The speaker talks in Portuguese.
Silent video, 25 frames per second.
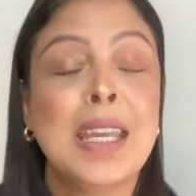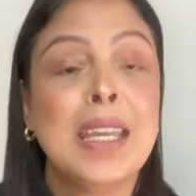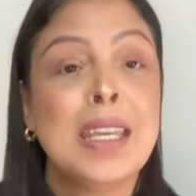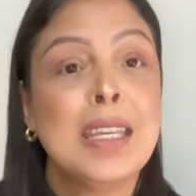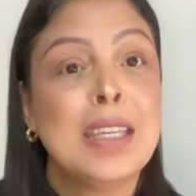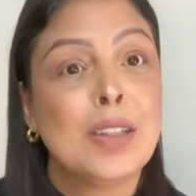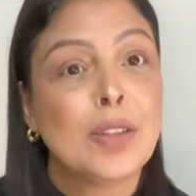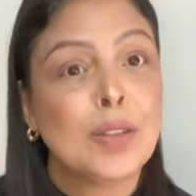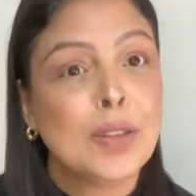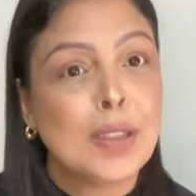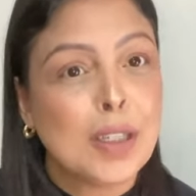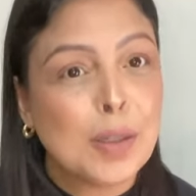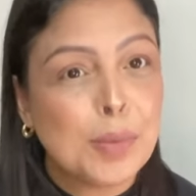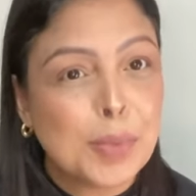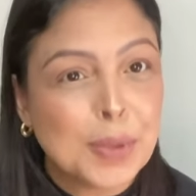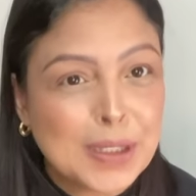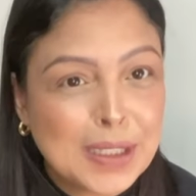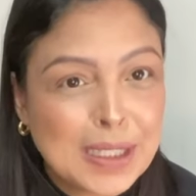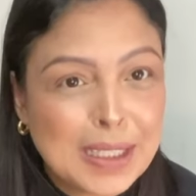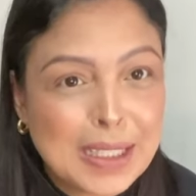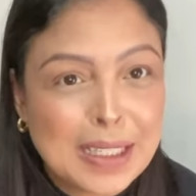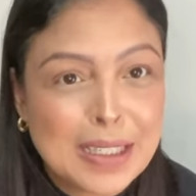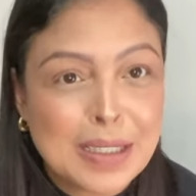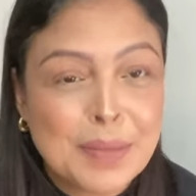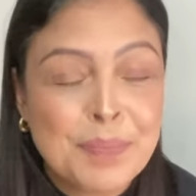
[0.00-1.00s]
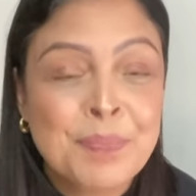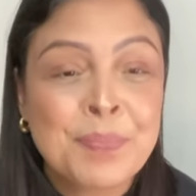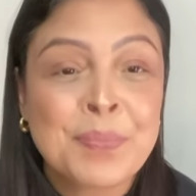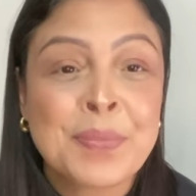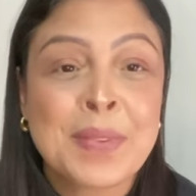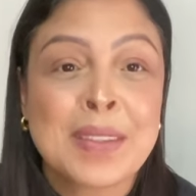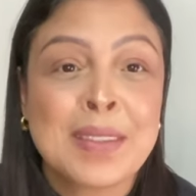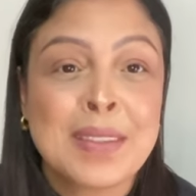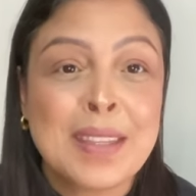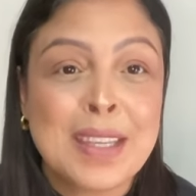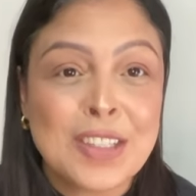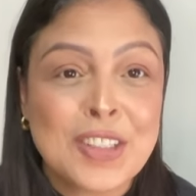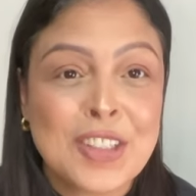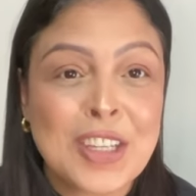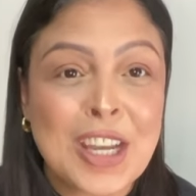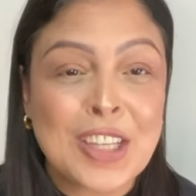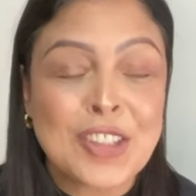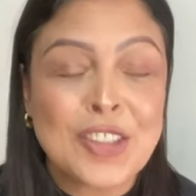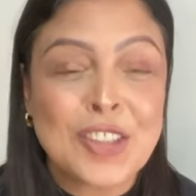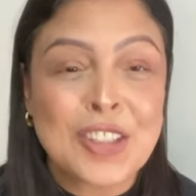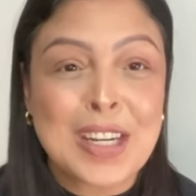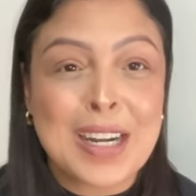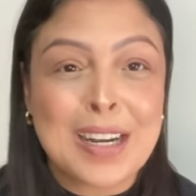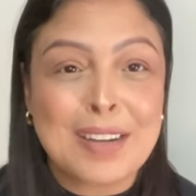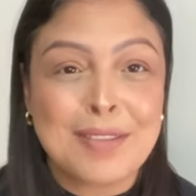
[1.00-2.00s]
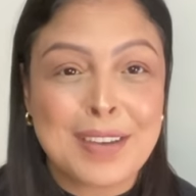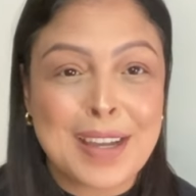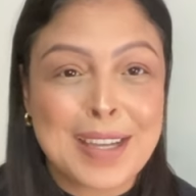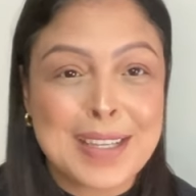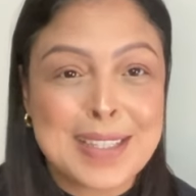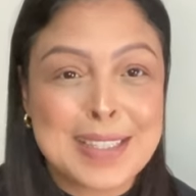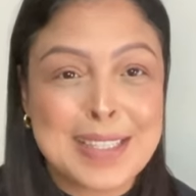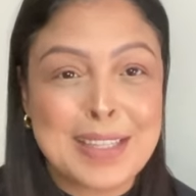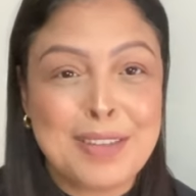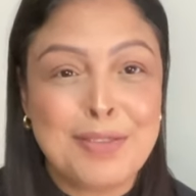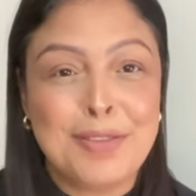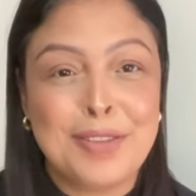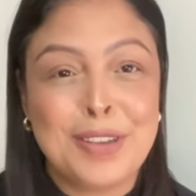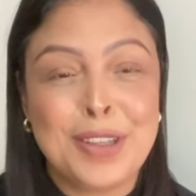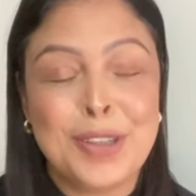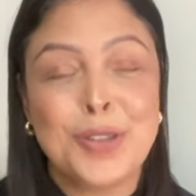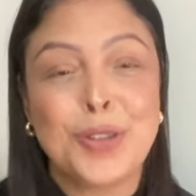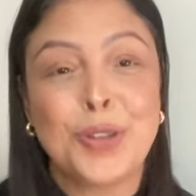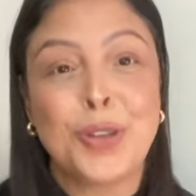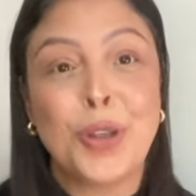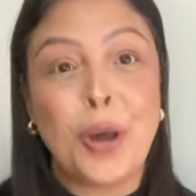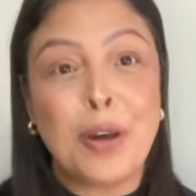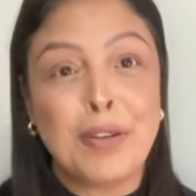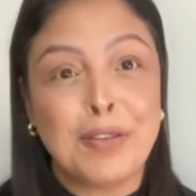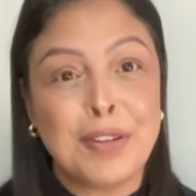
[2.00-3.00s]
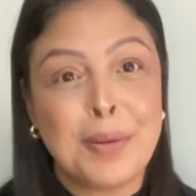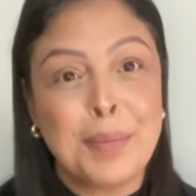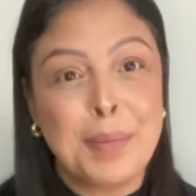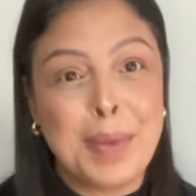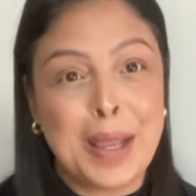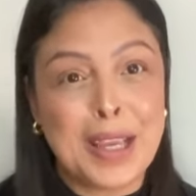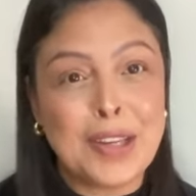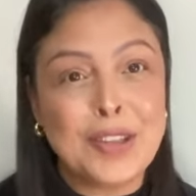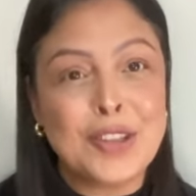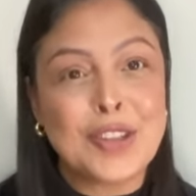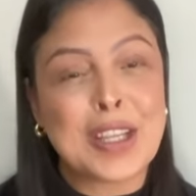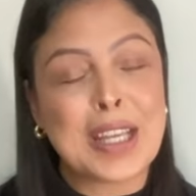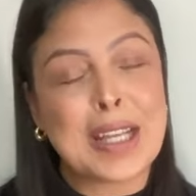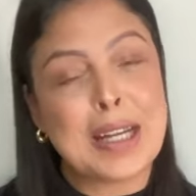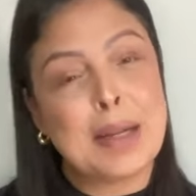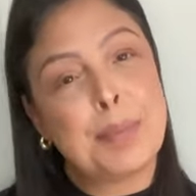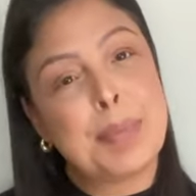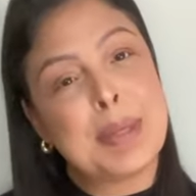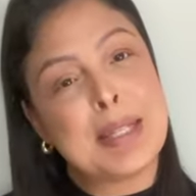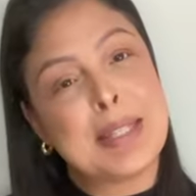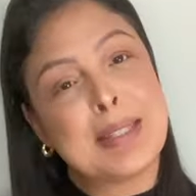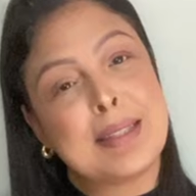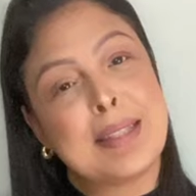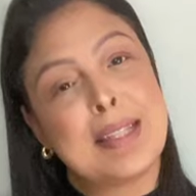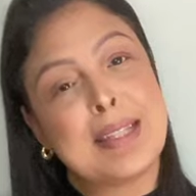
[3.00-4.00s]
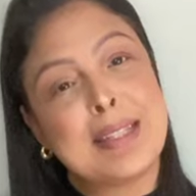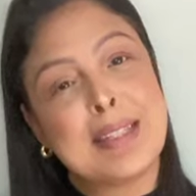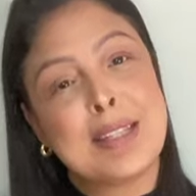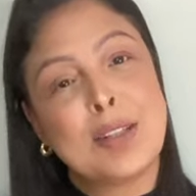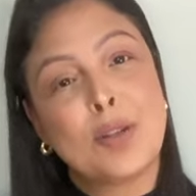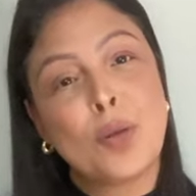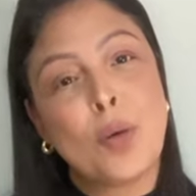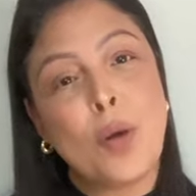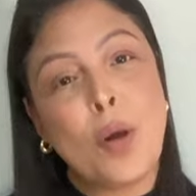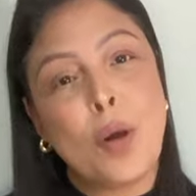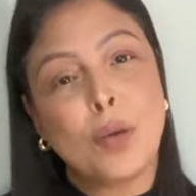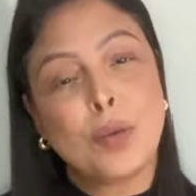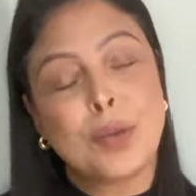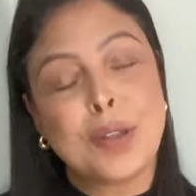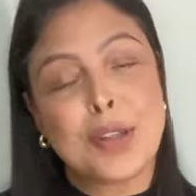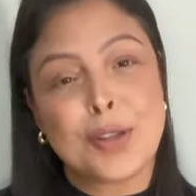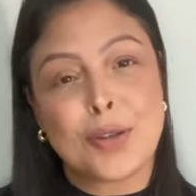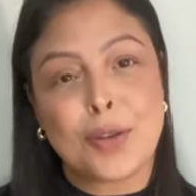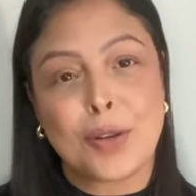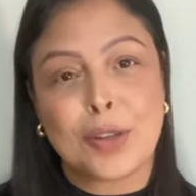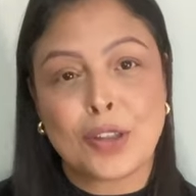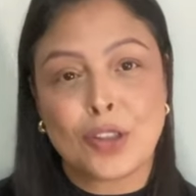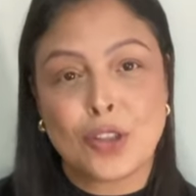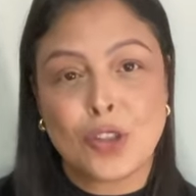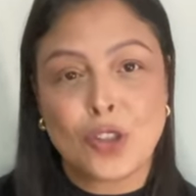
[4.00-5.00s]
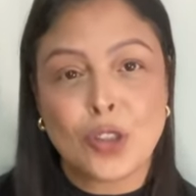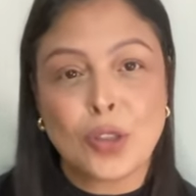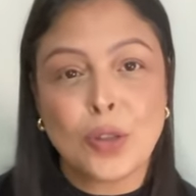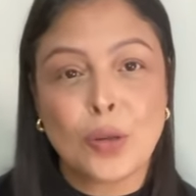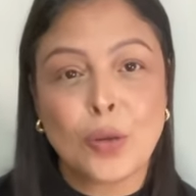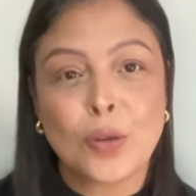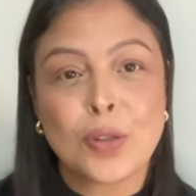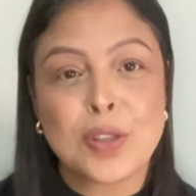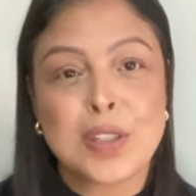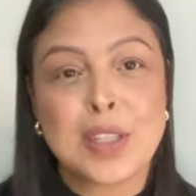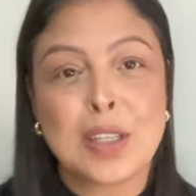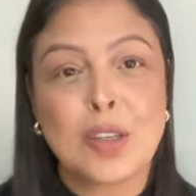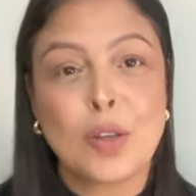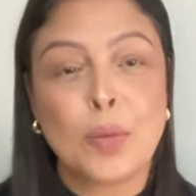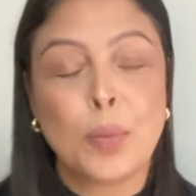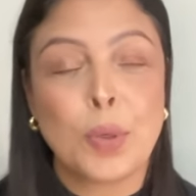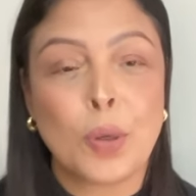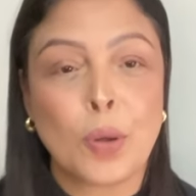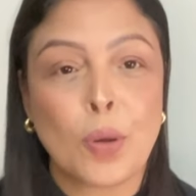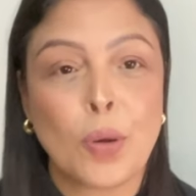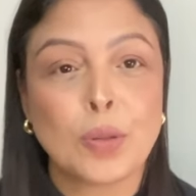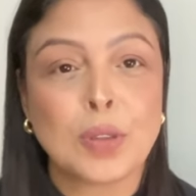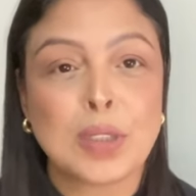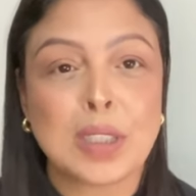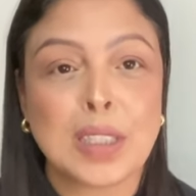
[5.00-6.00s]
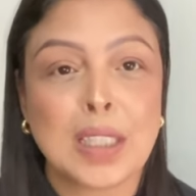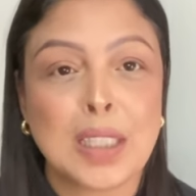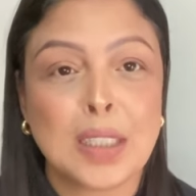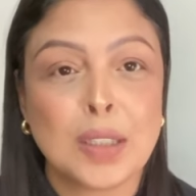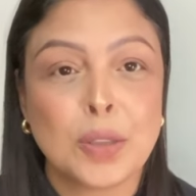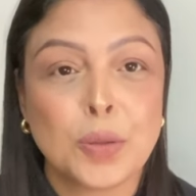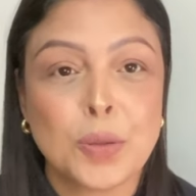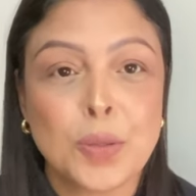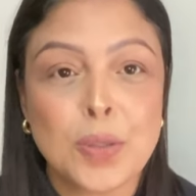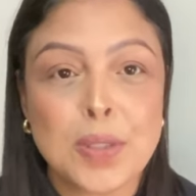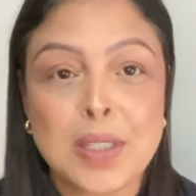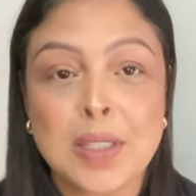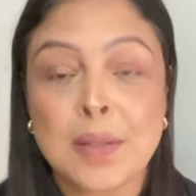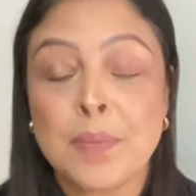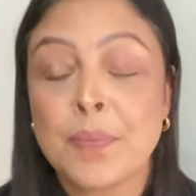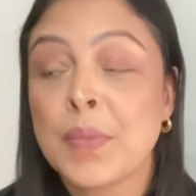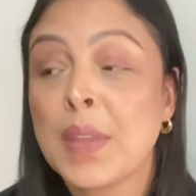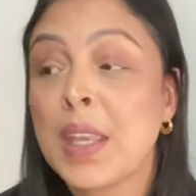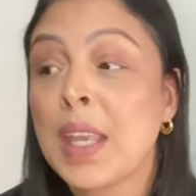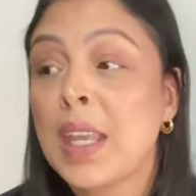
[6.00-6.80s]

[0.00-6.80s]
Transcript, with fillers: E eu não poderia deixar de gravar esse vídeo novamente, que era para ter sido ontem, só que a gente não conseguiu por conta da luz.